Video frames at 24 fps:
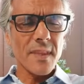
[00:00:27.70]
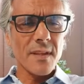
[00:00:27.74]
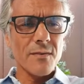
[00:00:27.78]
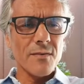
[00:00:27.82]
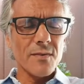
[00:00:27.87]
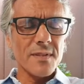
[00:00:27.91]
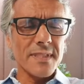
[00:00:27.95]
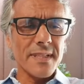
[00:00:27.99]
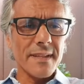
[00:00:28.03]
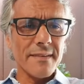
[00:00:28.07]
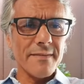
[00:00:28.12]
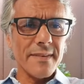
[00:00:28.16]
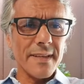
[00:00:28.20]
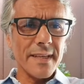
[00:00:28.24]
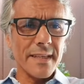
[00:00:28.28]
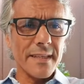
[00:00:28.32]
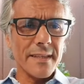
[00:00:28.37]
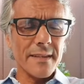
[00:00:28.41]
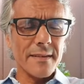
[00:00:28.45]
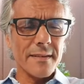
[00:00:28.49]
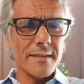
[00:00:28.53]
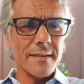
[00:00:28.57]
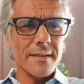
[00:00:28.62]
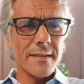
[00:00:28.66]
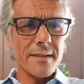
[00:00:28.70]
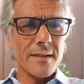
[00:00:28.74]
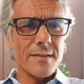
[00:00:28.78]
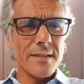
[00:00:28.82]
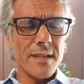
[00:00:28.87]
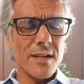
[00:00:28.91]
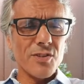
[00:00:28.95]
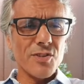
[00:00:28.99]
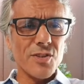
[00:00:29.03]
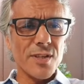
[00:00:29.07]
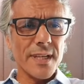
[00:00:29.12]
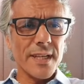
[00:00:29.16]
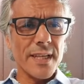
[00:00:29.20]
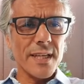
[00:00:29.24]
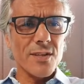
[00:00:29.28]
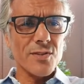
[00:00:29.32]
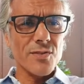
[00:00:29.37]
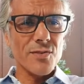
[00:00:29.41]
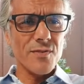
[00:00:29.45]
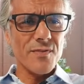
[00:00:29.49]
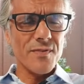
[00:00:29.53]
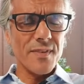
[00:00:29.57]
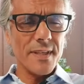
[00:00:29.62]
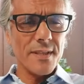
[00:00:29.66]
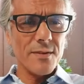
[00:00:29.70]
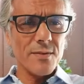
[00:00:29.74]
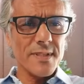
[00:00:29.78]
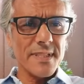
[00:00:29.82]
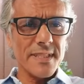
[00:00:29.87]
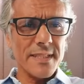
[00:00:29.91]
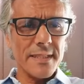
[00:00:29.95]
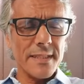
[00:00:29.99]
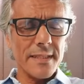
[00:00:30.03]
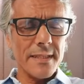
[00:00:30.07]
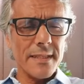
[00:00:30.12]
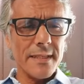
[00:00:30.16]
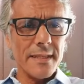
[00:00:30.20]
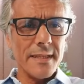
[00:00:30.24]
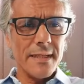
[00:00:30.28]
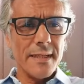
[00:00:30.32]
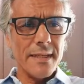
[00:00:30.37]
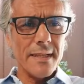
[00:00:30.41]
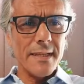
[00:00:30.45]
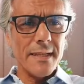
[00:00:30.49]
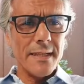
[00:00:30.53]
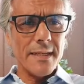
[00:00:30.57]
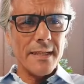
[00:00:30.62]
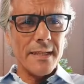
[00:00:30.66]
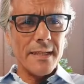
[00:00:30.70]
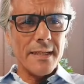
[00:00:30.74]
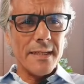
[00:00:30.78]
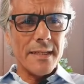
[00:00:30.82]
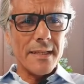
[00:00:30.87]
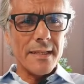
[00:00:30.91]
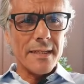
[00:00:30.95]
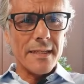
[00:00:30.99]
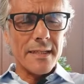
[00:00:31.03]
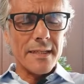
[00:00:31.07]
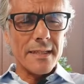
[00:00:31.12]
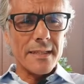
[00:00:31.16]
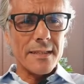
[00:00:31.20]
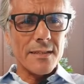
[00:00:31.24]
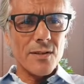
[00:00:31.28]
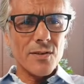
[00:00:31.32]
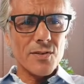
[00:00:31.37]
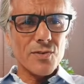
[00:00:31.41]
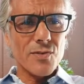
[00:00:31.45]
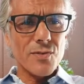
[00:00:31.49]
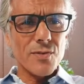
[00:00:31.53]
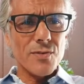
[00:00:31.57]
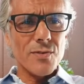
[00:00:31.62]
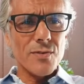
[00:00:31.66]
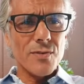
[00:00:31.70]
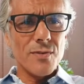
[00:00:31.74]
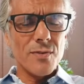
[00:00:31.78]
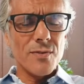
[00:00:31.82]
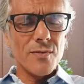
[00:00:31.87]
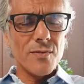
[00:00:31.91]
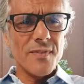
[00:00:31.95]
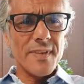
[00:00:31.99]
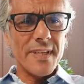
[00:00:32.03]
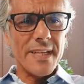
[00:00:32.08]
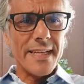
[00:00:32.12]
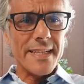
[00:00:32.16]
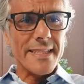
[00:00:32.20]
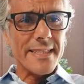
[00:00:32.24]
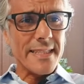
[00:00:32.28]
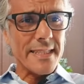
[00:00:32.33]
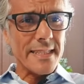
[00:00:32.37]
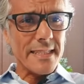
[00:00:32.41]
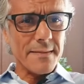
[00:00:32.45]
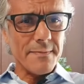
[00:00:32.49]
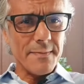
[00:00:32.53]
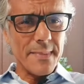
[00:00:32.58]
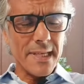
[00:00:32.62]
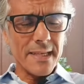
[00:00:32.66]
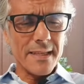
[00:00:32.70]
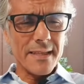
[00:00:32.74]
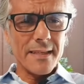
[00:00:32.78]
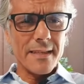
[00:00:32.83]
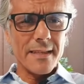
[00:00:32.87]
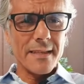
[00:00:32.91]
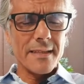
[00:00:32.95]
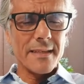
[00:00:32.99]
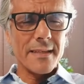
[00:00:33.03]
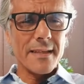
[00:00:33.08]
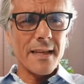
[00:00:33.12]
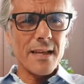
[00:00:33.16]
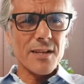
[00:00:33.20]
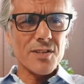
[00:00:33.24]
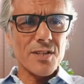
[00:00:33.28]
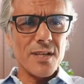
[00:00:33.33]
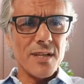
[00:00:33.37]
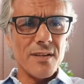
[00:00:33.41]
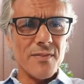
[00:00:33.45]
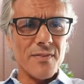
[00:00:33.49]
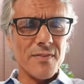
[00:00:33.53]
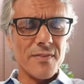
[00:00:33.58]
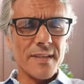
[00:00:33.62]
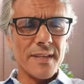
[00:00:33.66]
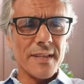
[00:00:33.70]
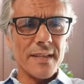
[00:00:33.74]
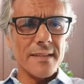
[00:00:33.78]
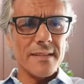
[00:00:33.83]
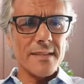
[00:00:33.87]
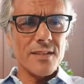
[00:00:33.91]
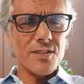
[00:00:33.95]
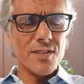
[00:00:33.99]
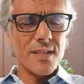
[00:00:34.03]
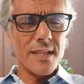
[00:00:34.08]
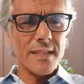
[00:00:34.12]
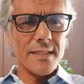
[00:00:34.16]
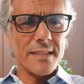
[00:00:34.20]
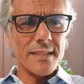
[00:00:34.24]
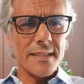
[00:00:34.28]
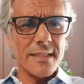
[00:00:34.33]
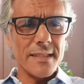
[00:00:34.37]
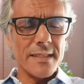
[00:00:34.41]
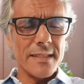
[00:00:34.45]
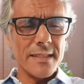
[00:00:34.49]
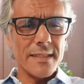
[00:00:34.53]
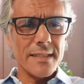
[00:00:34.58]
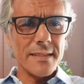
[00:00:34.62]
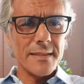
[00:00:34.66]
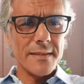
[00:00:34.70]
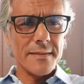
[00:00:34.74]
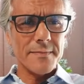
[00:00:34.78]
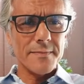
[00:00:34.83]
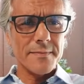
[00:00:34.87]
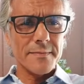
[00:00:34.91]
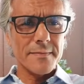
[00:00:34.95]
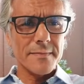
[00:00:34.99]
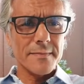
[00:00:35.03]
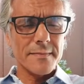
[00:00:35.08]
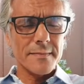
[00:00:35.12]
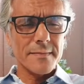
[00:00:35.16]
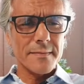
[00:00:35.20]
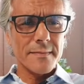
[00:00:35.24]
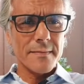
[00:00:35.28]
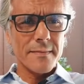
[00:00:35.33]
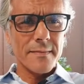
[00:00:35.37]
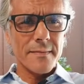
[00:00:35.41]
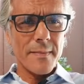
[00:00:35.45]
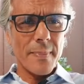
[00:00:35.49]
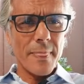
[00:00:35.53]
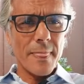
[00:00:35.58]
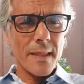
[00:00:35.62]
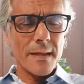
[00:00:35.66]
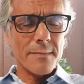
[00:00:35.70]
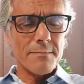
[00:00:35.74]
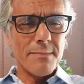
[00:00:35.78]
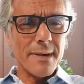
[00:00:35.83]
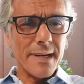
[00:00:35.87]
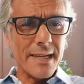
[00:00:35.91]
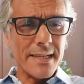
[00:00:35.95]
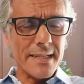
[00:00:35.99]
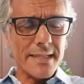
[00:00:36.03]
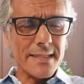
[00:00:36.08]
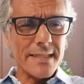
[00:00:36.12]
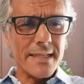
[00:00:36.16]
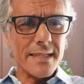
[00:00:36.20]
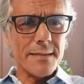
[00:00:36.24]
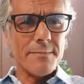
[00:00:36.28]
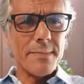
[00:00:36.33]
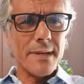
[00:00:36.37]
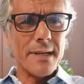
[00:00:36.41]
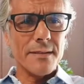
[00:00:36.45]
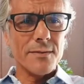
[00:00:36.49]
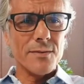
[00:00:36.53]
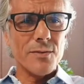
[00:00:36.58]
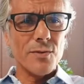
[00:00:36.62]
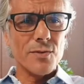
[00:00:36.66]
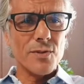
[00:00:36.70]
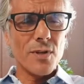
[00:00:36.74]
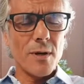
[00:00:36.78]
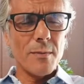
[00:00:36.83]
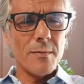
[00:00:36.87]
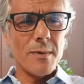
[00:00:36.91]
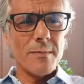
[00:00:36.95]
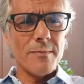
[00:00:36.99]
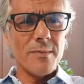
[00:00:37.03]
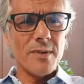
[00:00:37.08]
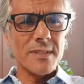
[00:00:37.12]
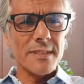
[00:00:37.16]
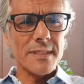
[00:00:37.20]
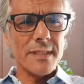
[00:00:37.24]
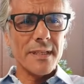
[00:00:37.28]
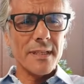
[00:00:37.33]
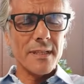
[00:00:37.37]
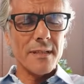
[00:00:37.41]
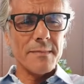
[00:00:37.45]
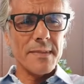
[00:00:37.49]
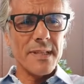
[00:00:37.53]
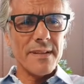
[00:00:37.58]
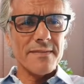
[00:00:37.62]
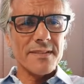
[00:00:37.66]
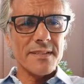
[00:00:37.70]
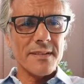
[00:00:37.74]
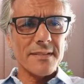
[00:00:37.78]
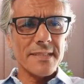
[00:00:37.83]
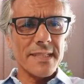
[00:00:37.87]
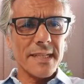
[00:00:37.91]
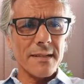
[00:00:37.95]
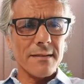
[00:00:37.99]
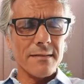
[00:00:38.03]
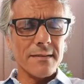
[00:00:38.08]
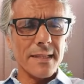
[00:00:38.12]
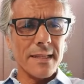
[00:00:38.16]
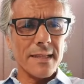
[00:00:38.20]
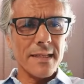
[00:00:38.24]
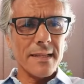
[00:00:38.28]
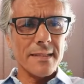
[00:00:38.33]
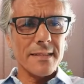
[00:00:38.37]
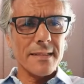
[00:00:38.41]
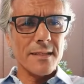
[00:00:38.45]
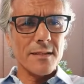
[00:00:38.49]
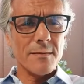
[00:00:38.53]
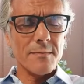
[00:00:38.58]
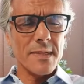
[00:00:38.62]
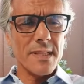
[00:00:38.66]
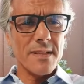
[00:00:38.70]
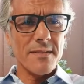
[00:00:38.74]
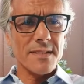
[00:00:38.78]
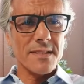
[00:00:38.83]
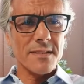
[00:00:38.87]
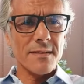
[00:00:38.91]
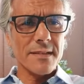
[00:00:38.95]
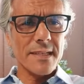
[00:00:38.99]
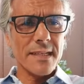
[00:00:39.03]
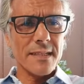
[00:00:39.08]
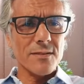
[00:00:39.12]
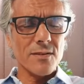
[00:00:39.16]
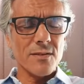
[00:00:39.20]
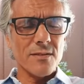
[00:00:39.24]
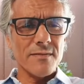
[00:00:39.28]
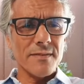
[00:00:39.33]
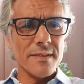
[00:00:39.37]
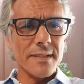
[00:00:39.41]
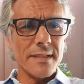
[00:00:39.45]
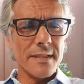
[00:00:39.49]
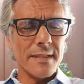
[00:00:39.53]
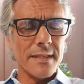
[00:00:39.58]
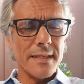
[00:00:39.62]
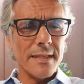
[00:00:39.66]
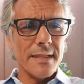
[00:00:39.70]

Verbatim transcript: Vous savez qu'en Algérie, je vis aussi dans une ville sismique, à Achlef, qui a déjà été brisé par deux tremblements de terre en 1954 et en 1980.